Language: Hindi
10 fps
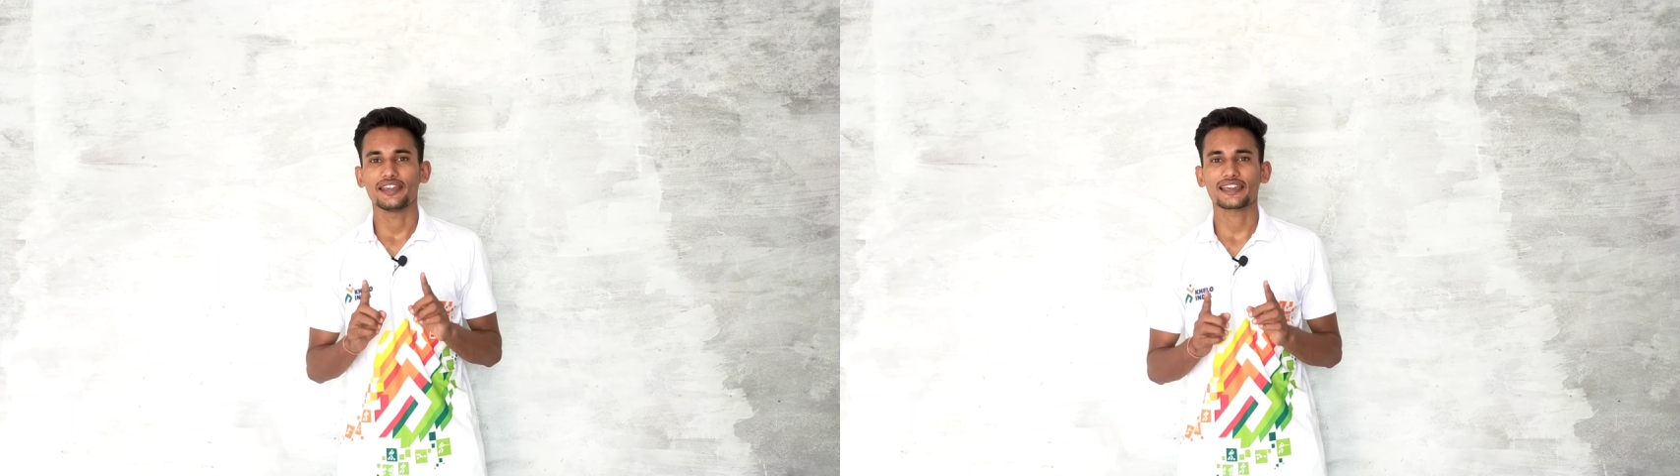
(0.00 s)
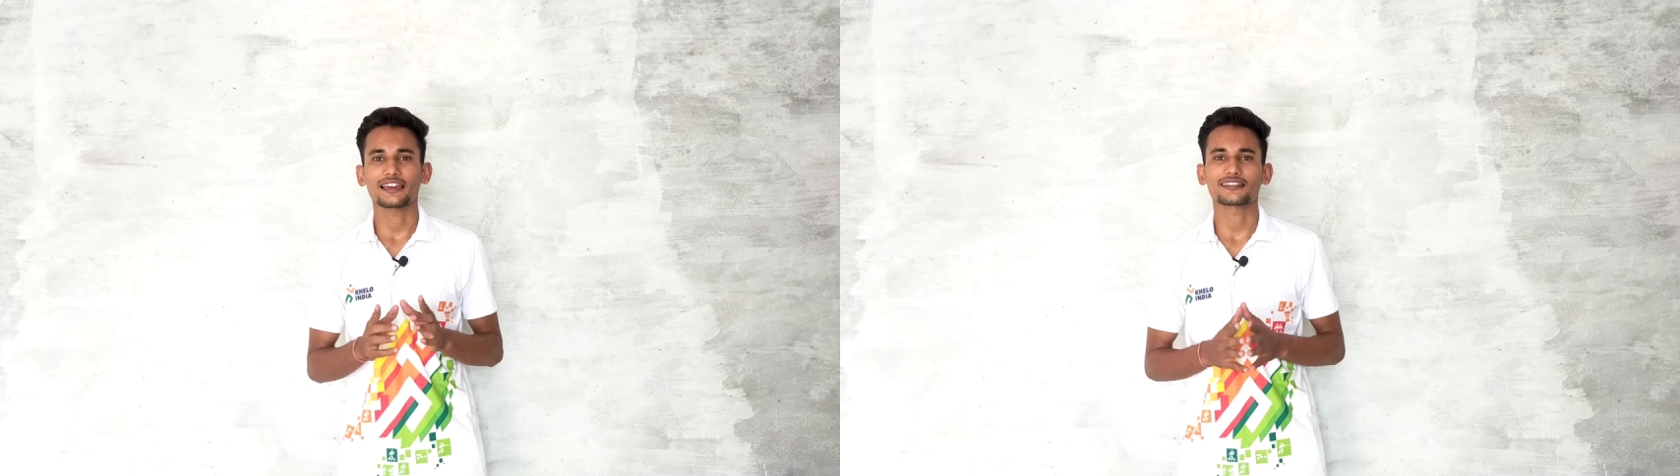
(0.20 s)

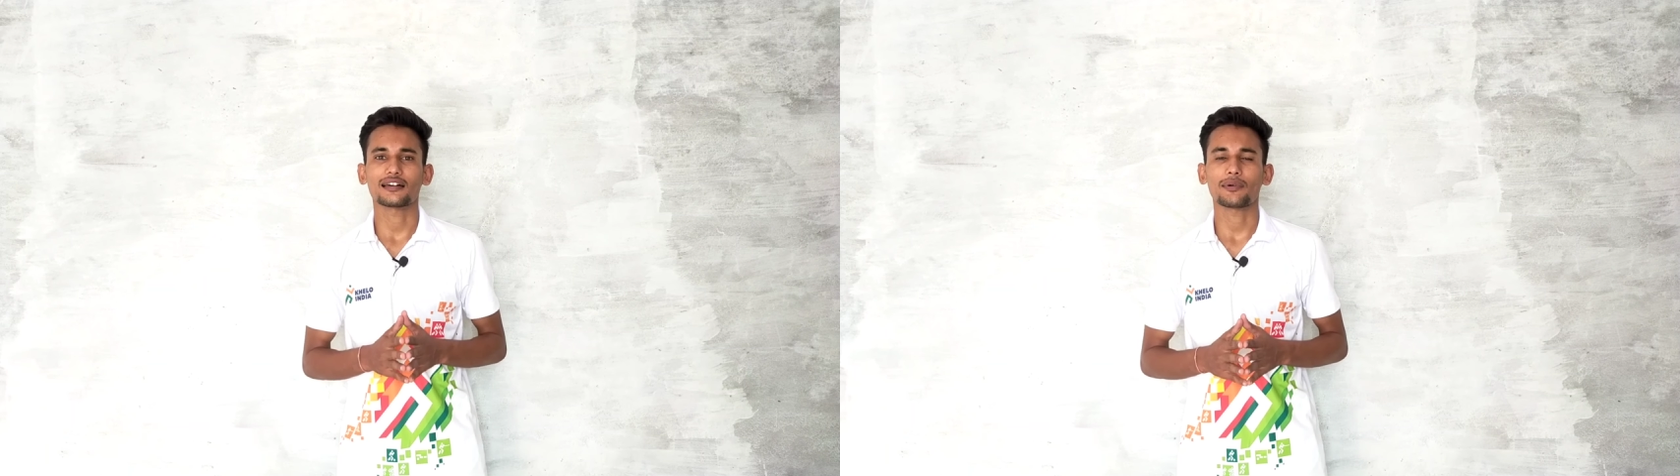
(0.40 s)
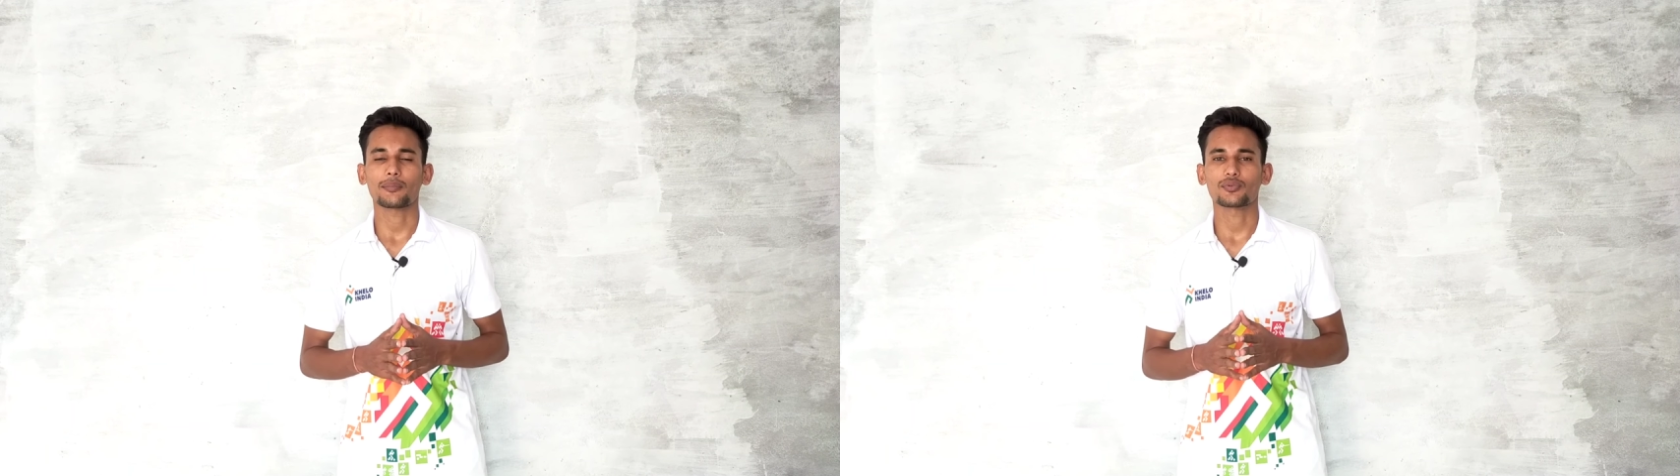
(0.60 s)
एक
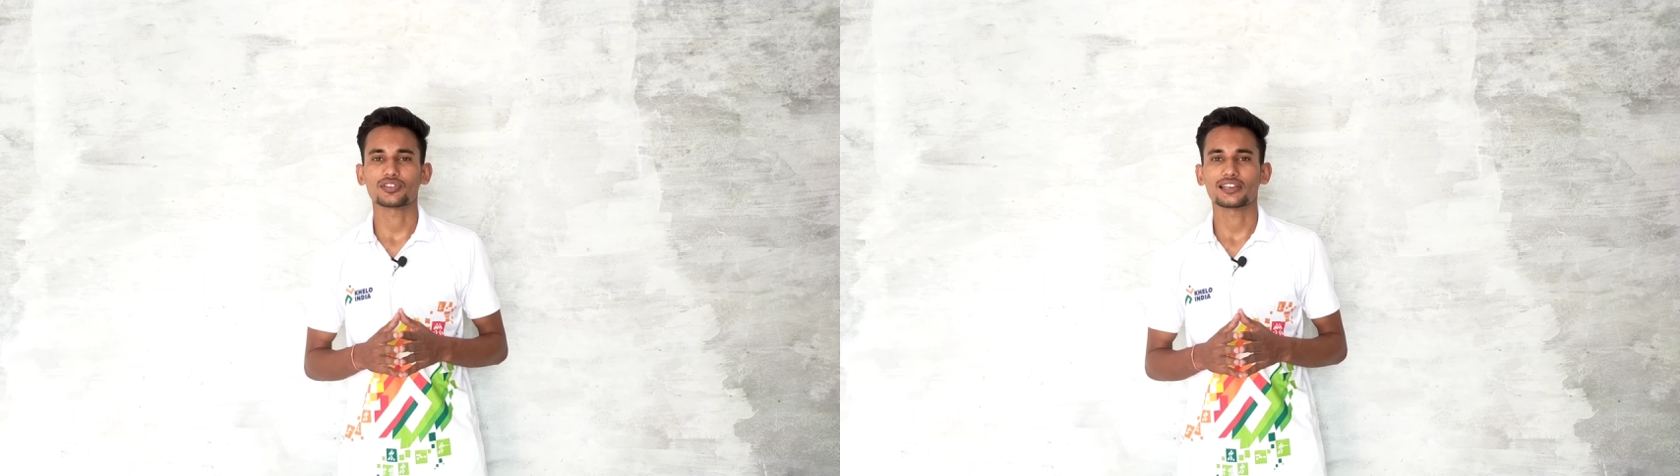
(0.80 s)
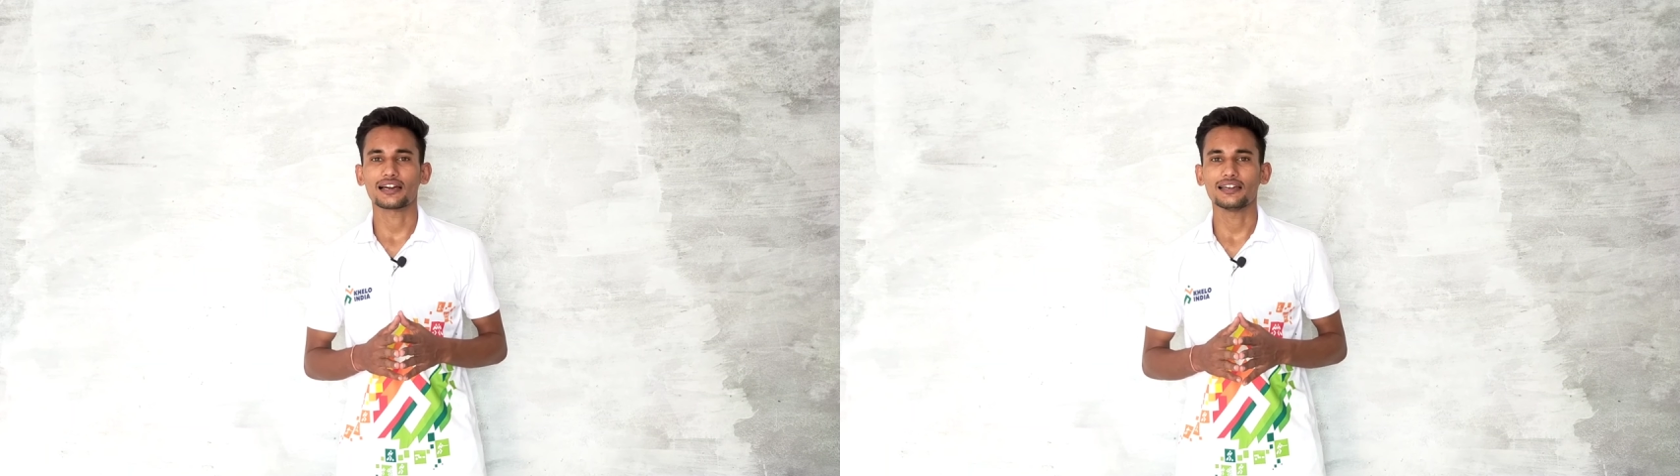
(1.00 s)
एग्ज़ाम आपको
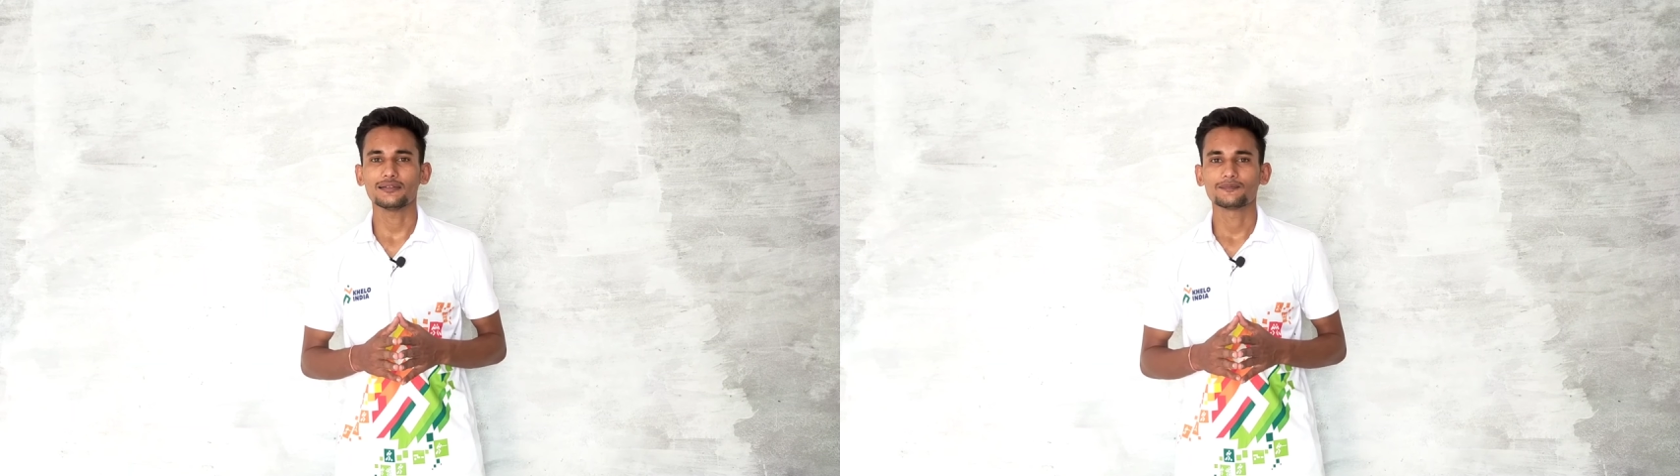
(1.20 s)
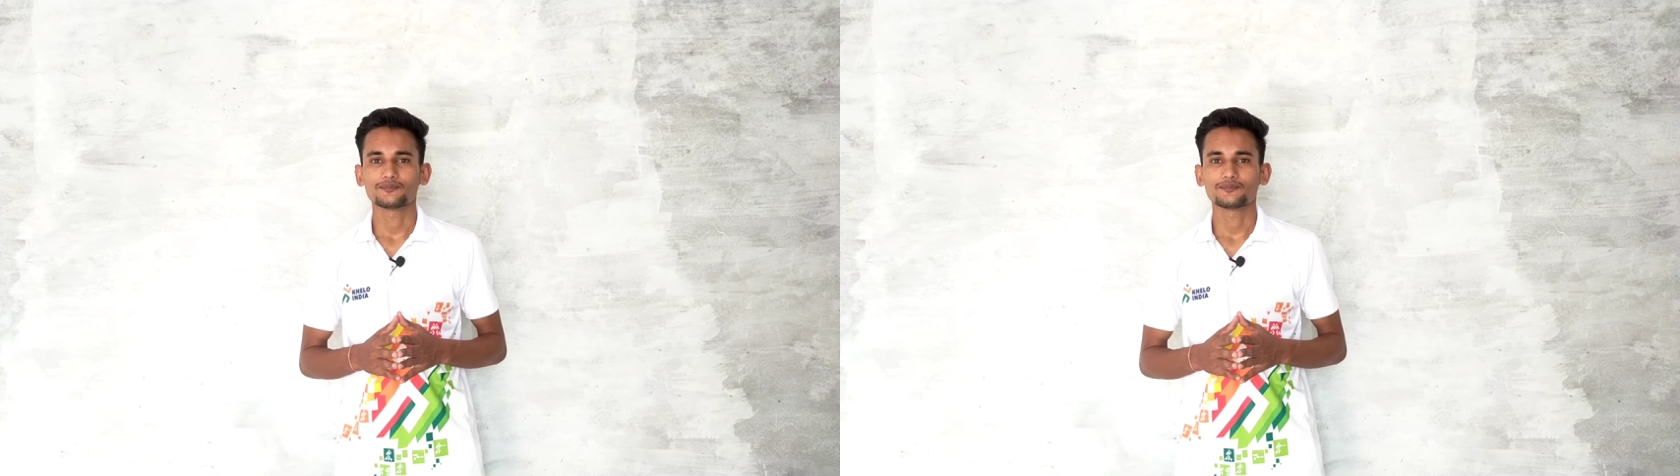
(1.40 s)
देना है